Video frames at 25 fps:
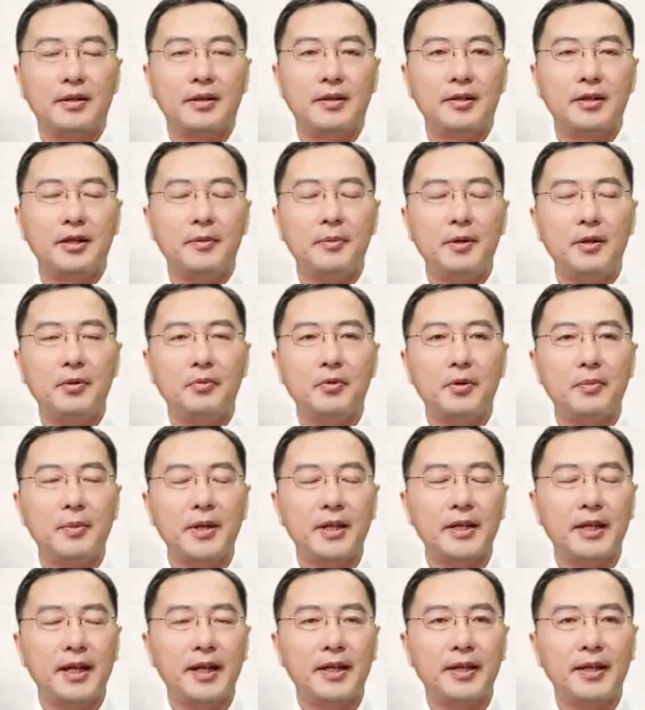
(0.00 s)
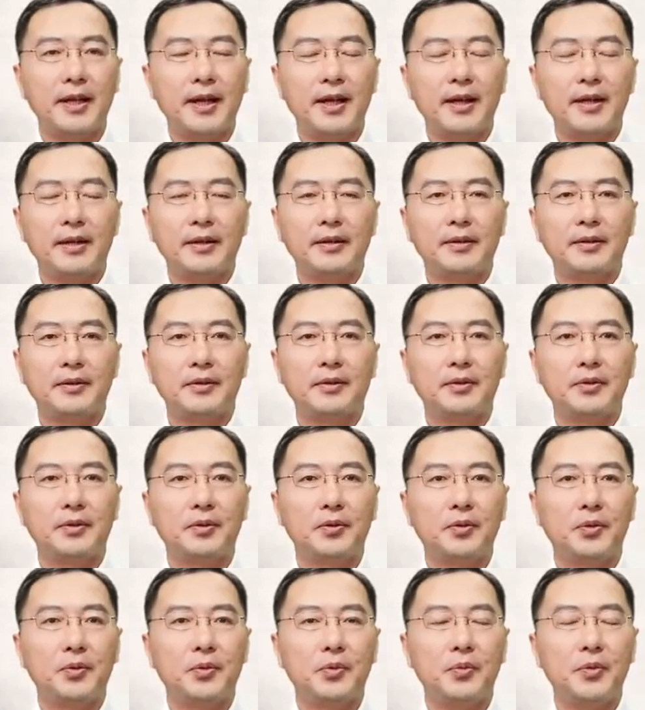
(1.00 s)
下面我们谈谈，
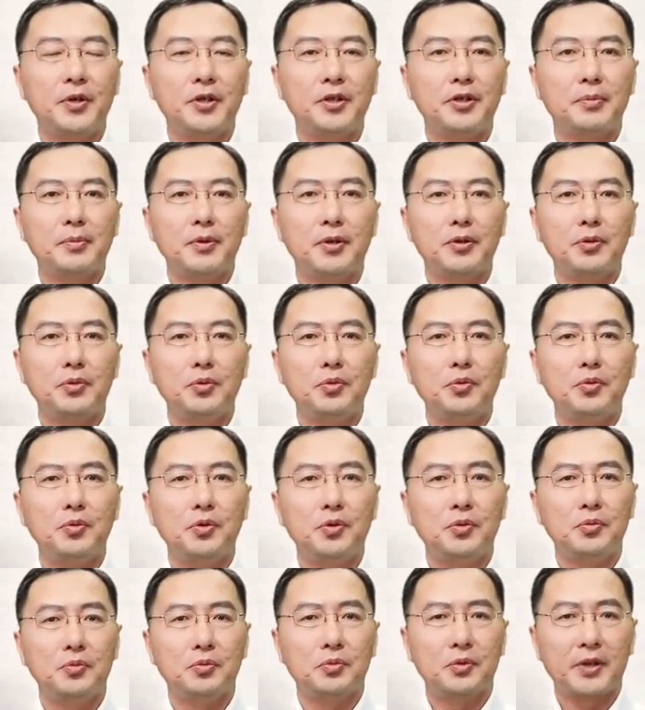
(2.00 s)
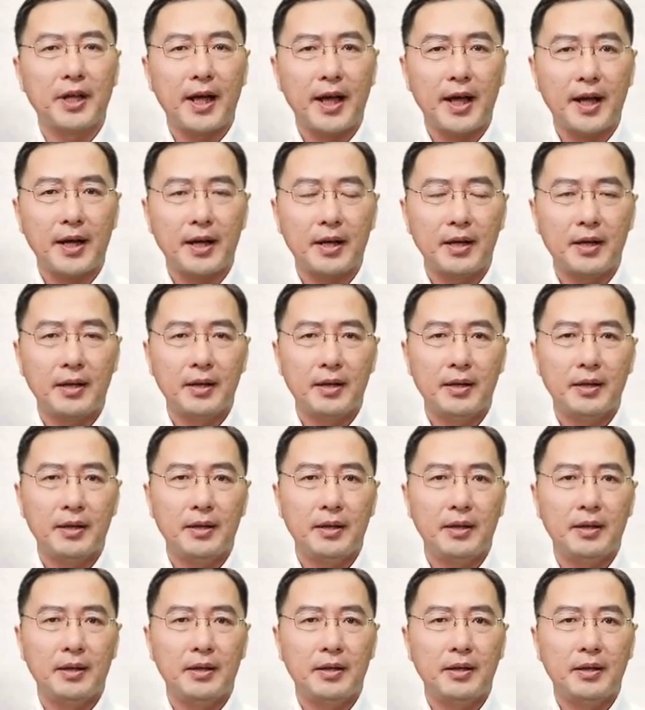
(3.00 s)
为什么中国古代
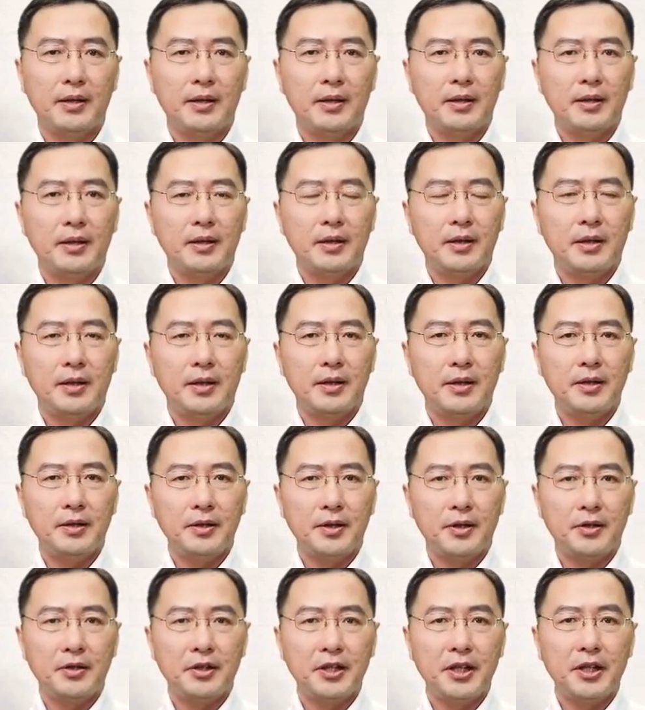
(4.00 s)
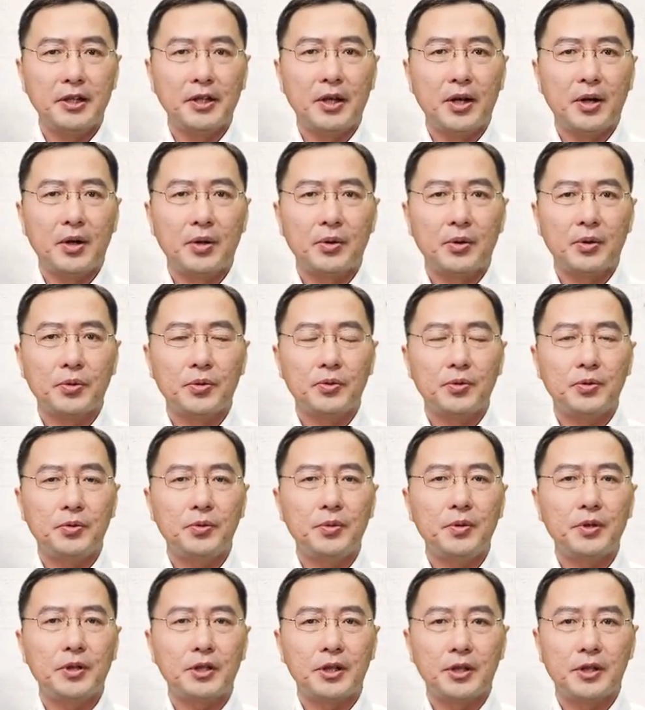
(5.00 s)
很少见到
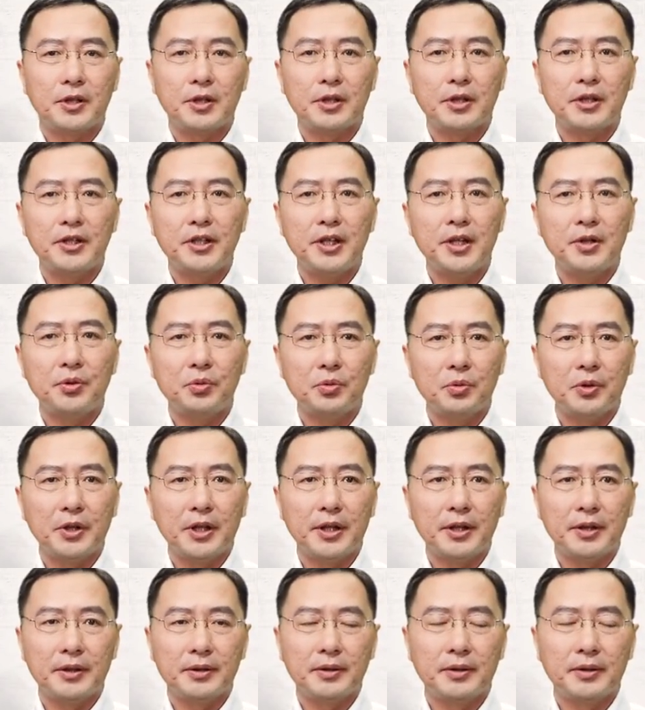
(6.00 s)
巨石建筑呢？